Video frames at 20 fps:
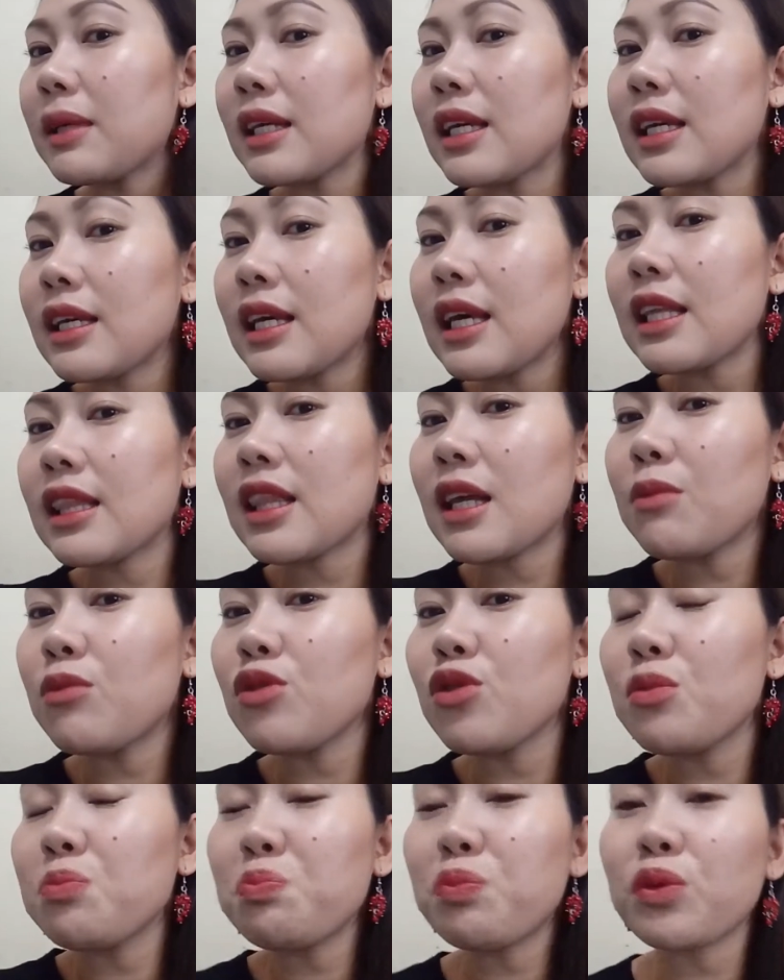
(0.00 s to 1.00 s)
makikita mo
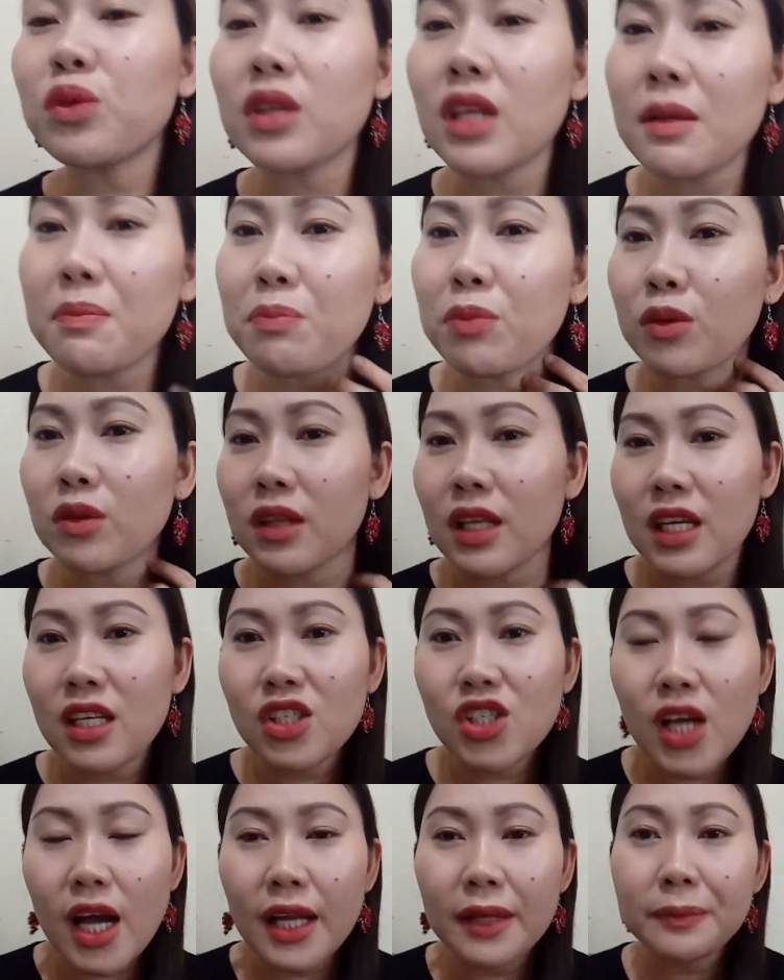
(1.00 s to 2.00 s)
yung puti-puti
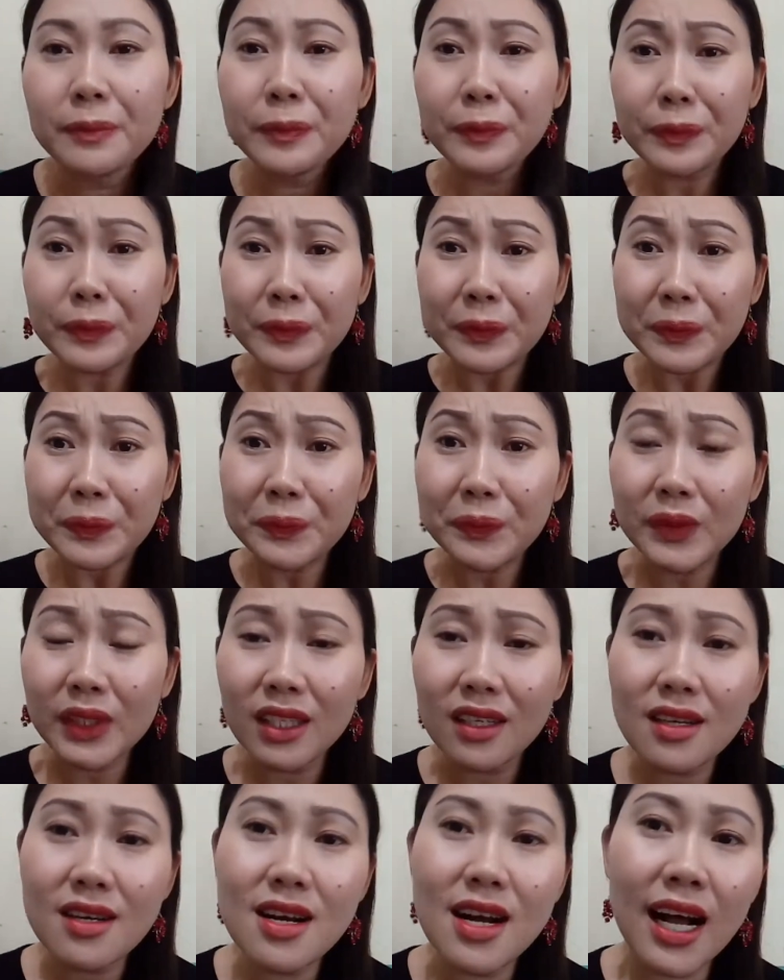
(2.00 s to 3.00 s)
dyan.
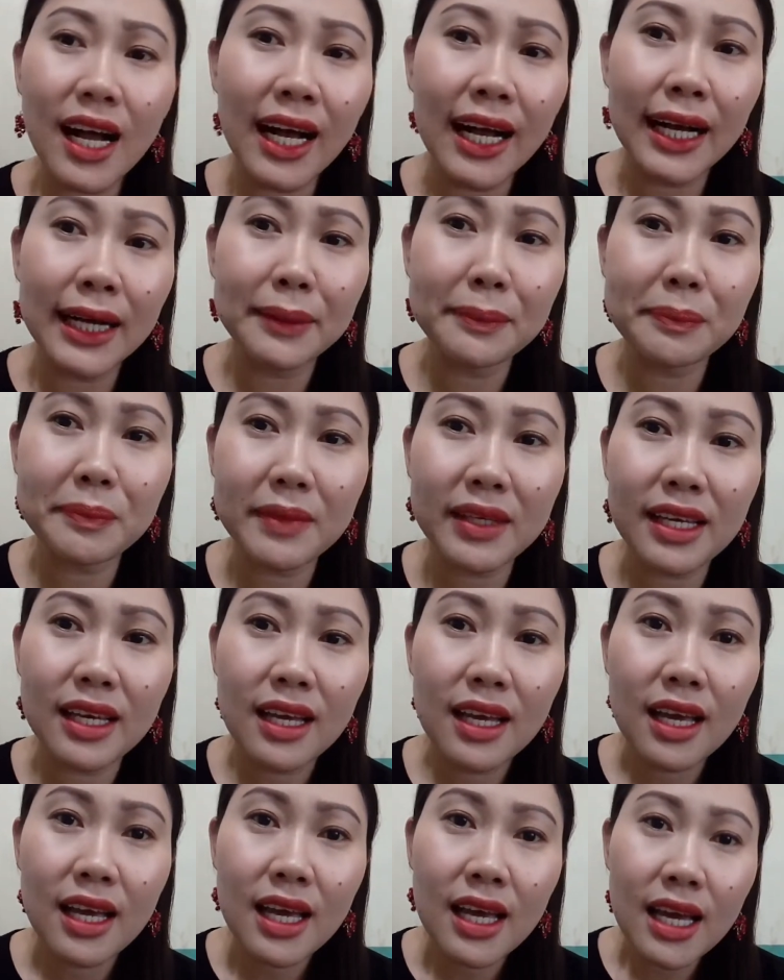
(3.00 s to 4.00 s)
Um,
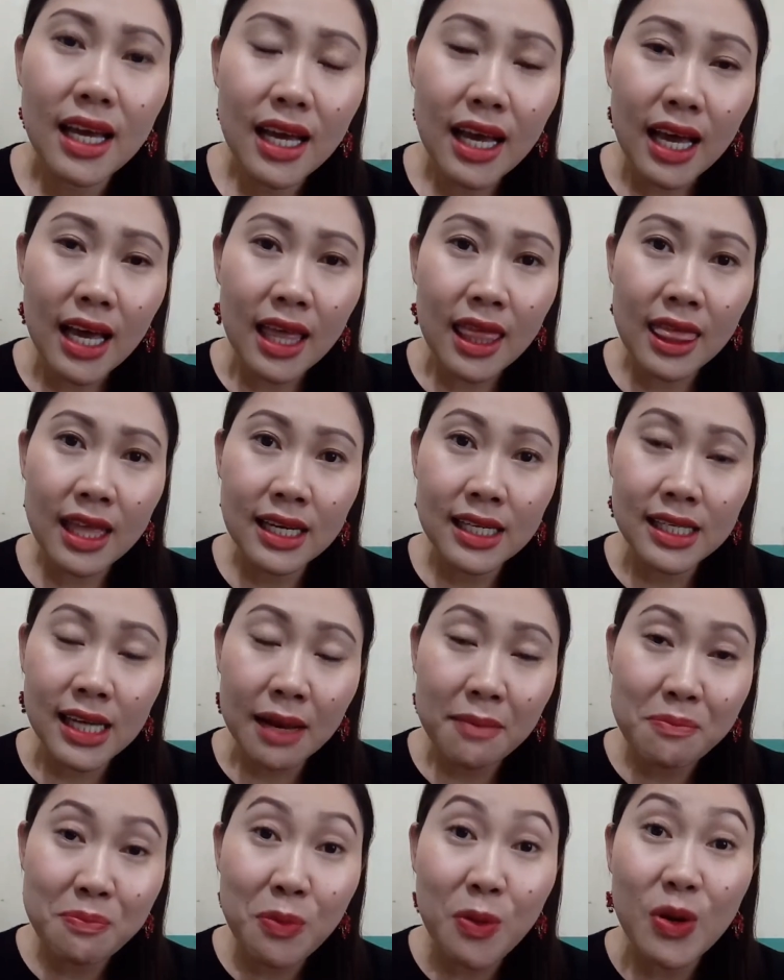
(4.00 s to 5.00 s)
the
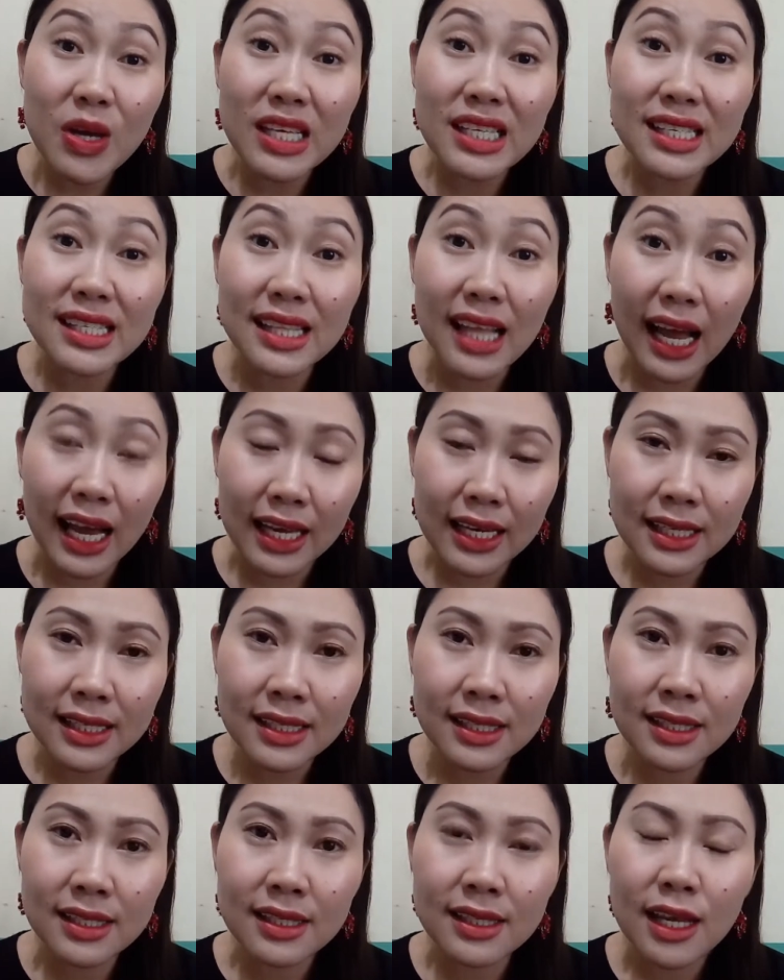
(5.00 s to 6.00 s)
shampoo is
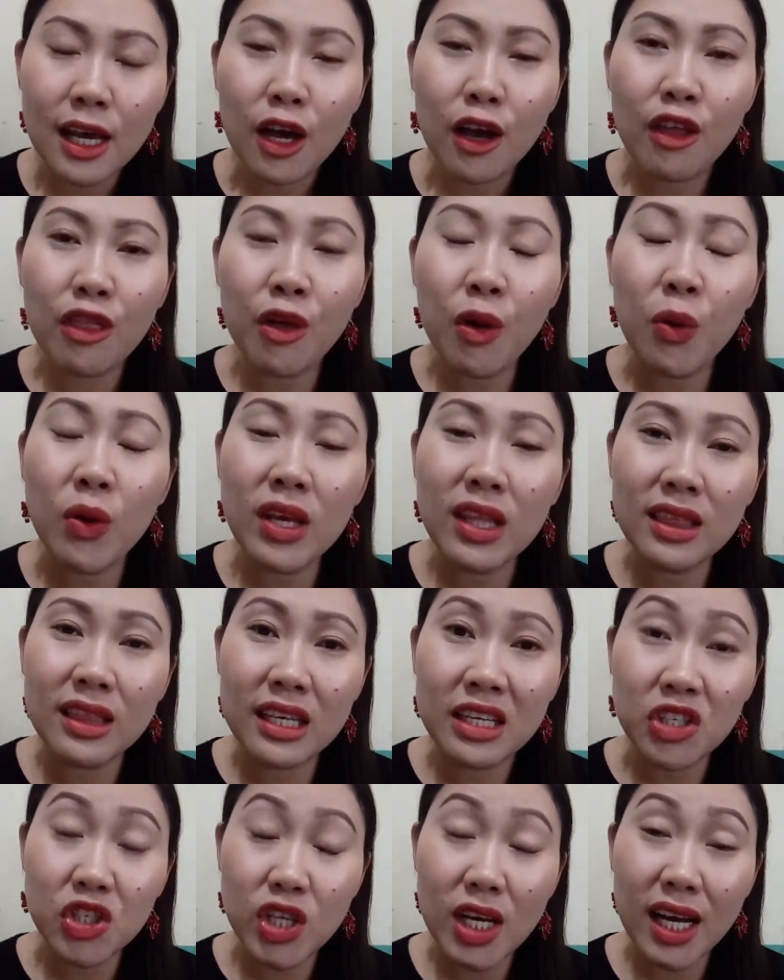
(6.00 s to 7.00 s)
nice Though
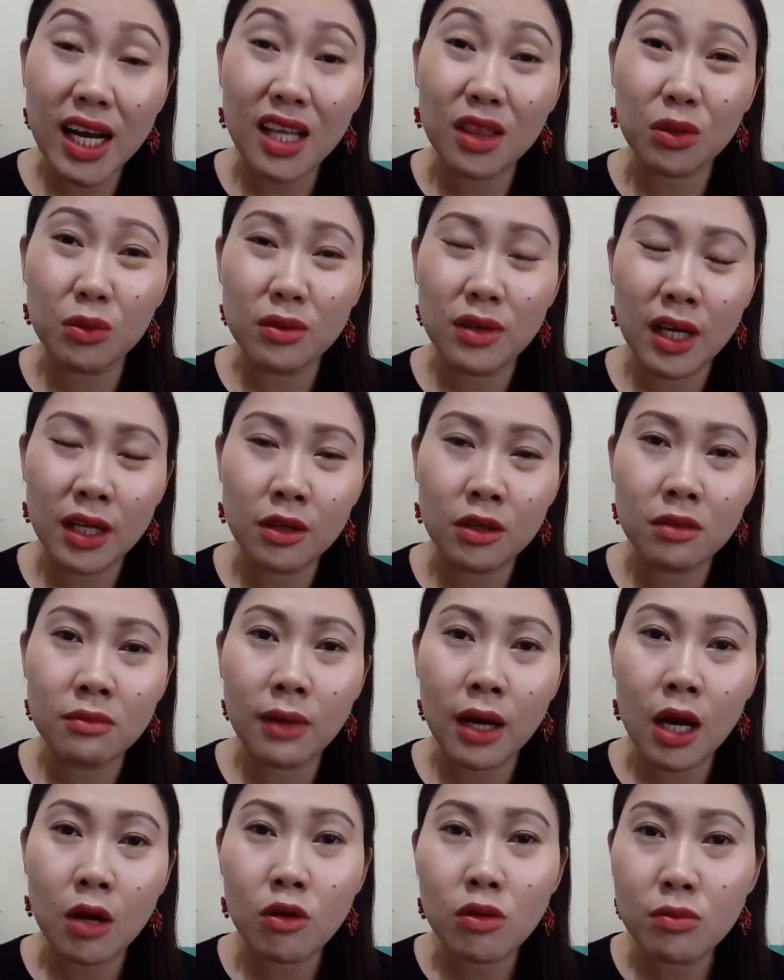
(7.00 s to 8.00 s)
hindi siya katulad ng
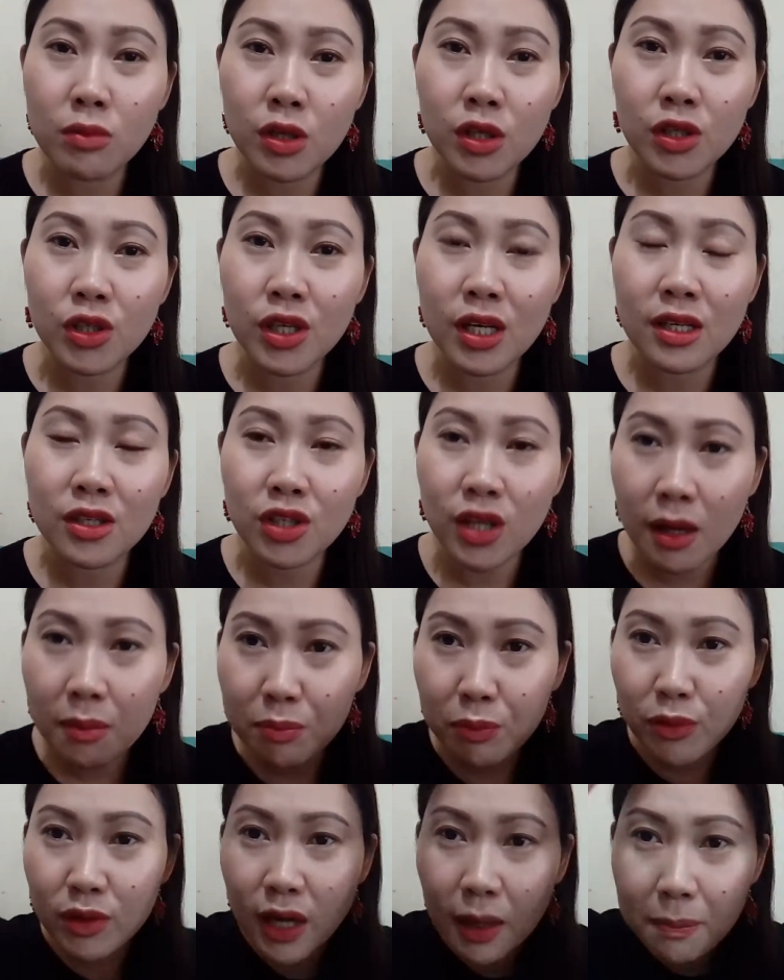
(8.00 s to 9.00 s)
mga commercial
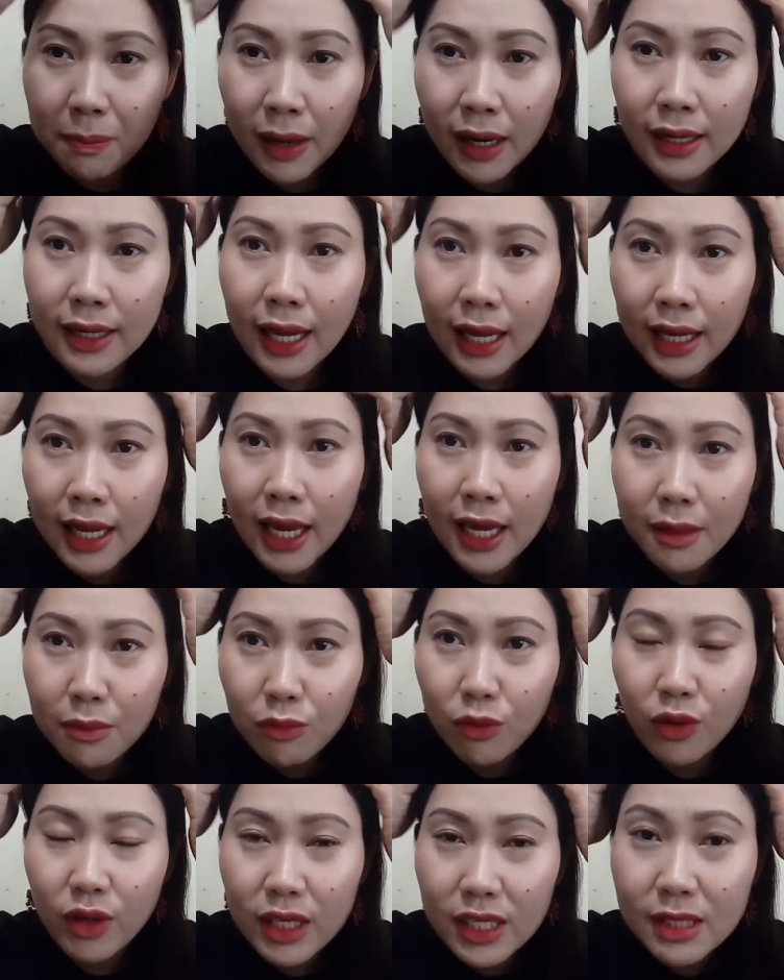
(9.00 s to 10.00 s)
shampoo na paglagay
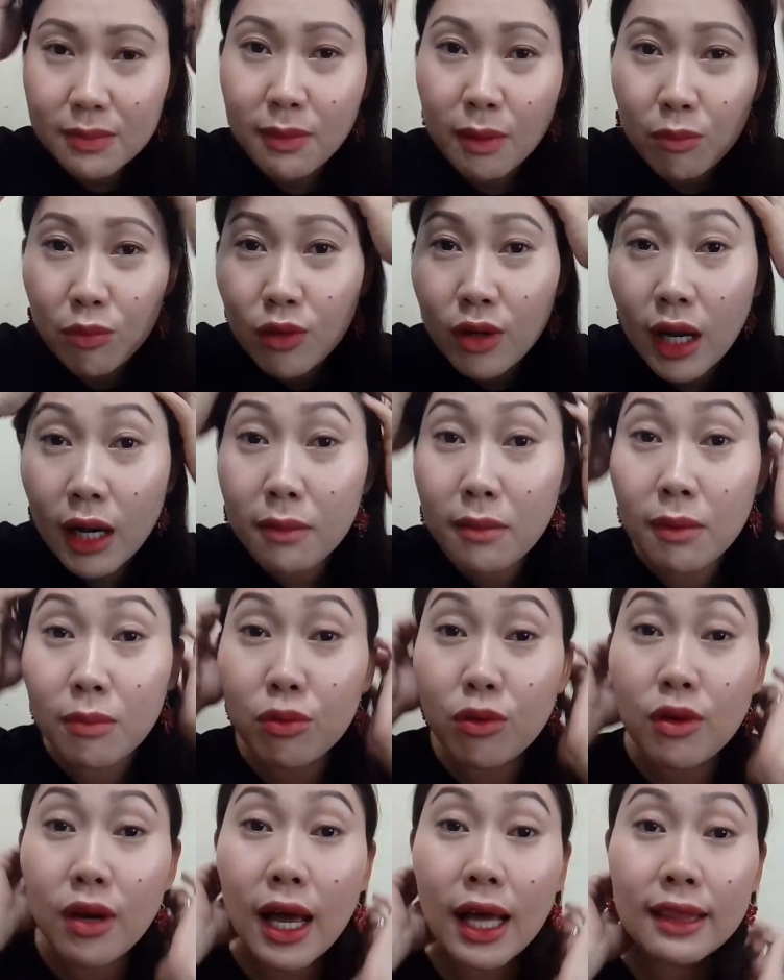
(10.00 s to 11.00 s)
mo is
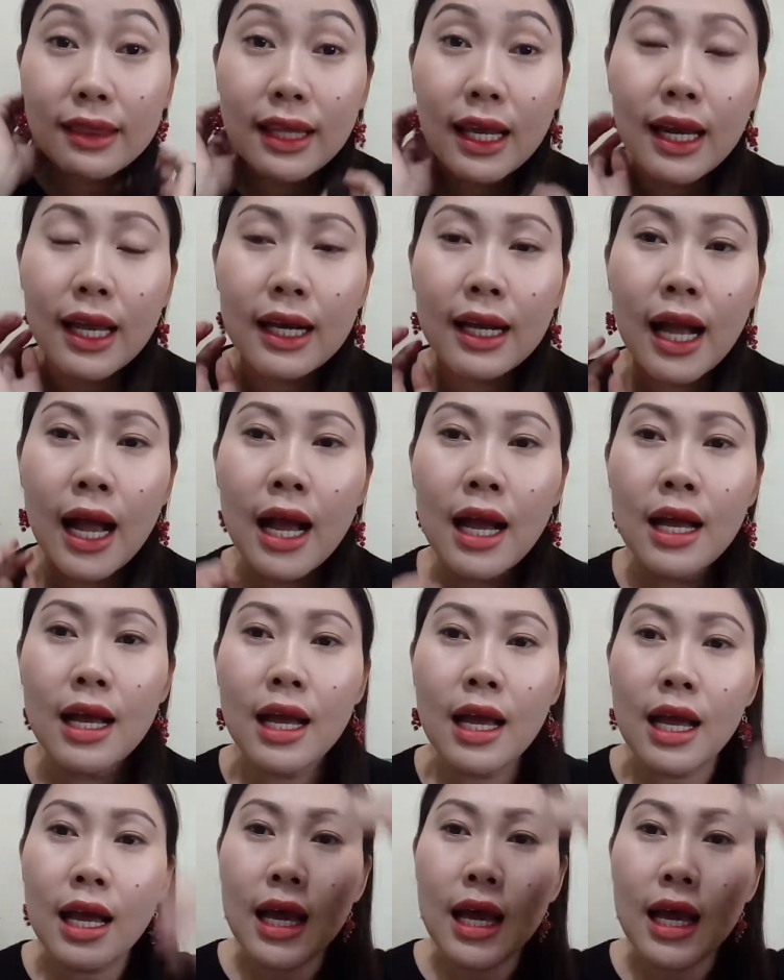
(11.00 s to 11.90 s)
mabulang-mabula talaga.